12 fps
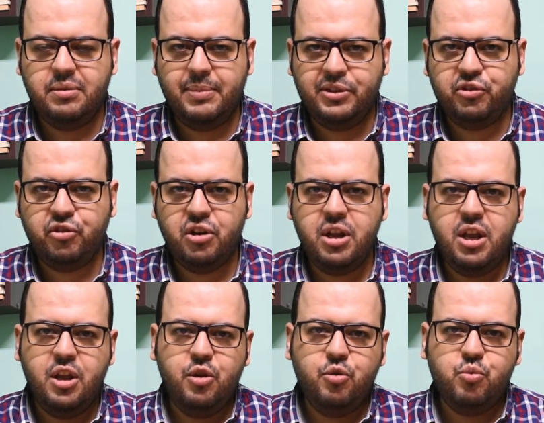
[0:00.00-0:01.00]
مصر
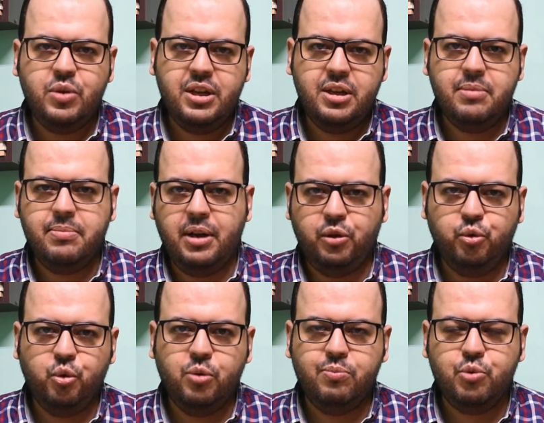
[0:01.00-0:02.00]

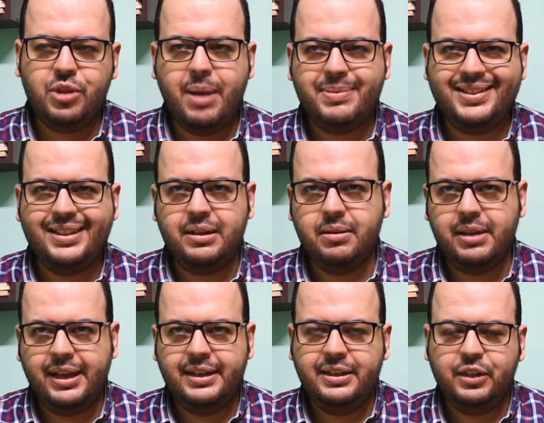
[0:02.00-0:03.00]
وبعضهم متاح بس انا
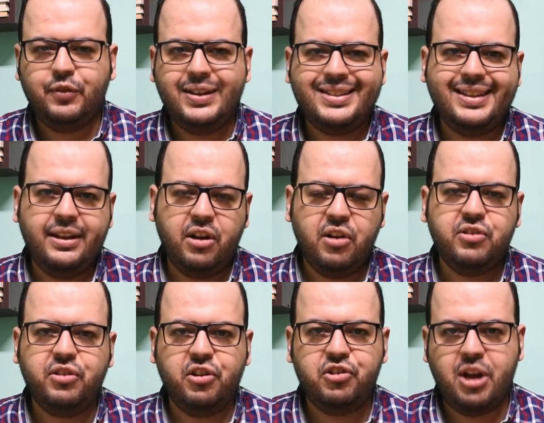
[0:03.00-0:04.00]
يعني نتفليكس هي
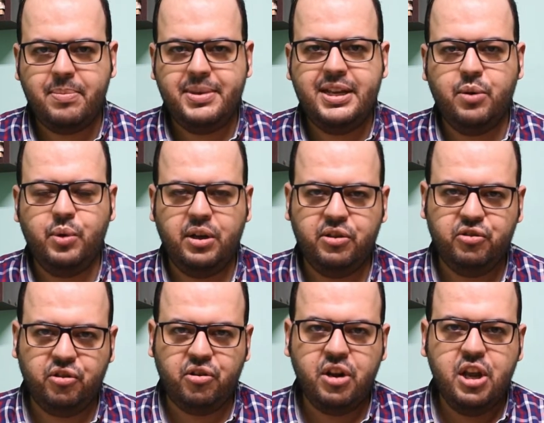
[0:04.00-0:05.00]
الاكثر شعبيه
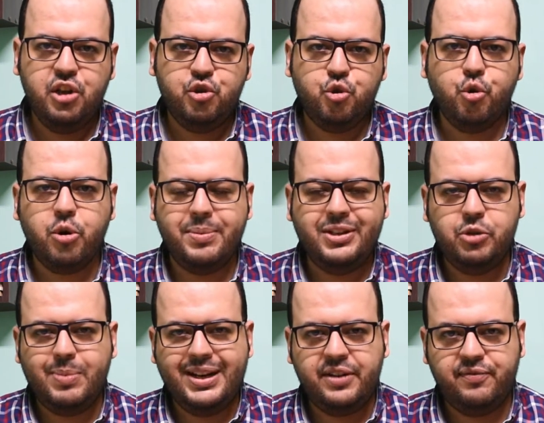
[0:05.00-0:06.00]
والاكثر شهره
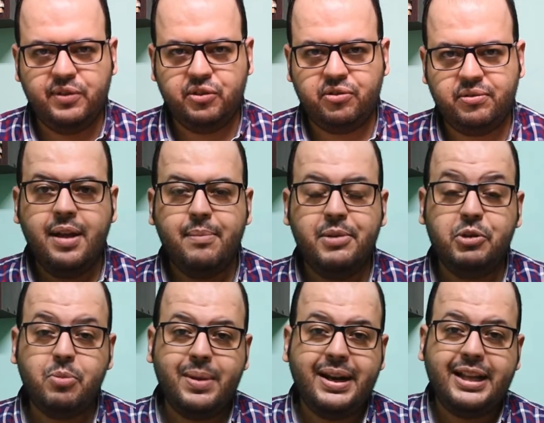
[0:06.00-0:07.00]
بالنسبه لنا في مصر
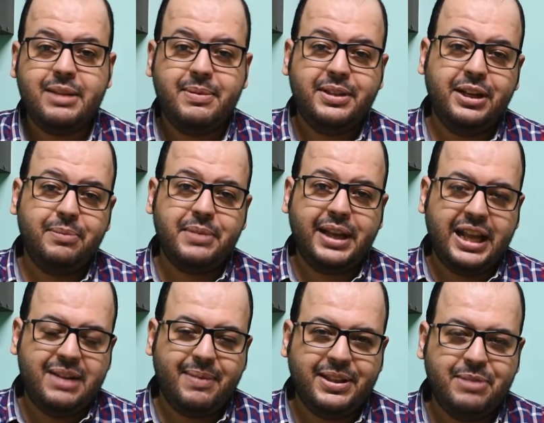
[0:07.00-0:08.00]
بالنسبه بقى للخدمات احنا
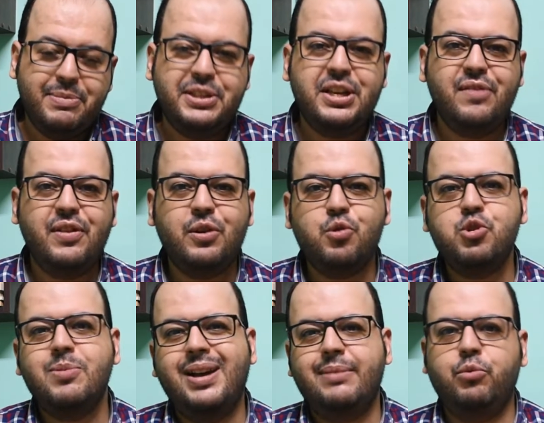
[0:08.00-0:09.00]
بنتكلم عن الميديا
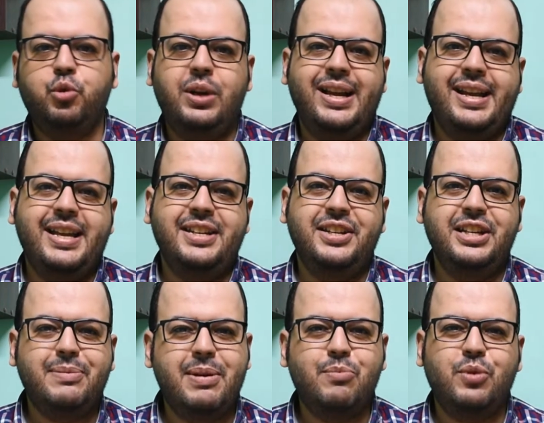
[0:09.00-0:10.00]
فهنخش بقى على موضوع الاغاني
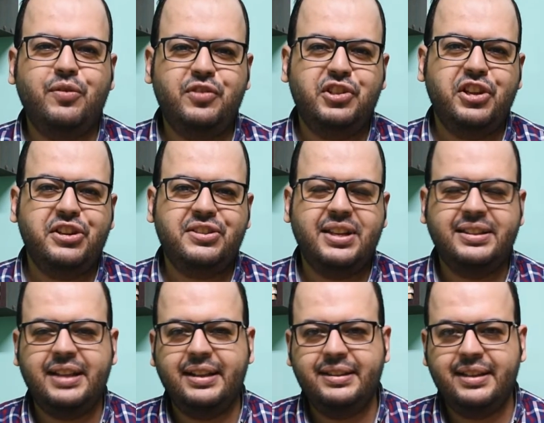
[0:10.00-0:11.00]
هنا بقى المنافسه شرسه
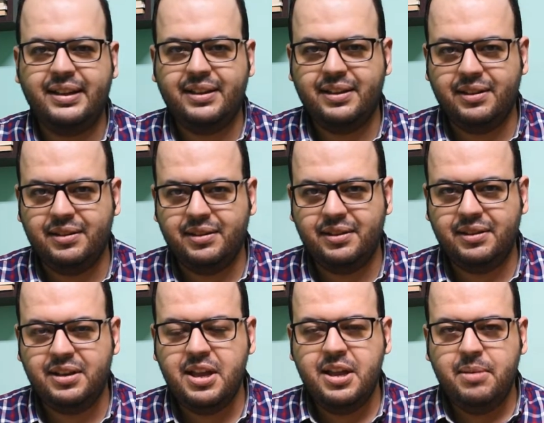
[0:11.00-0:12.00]
انت عندك
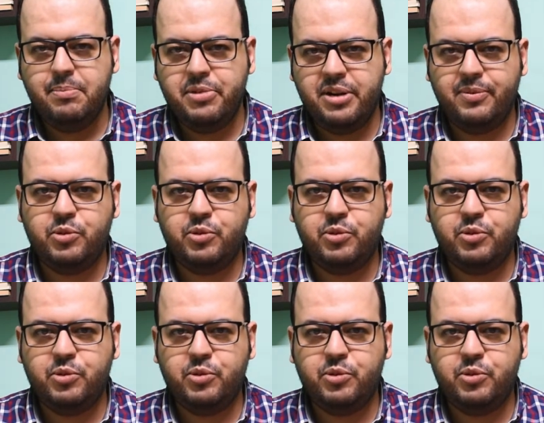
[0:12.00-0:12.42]
آه، برنامج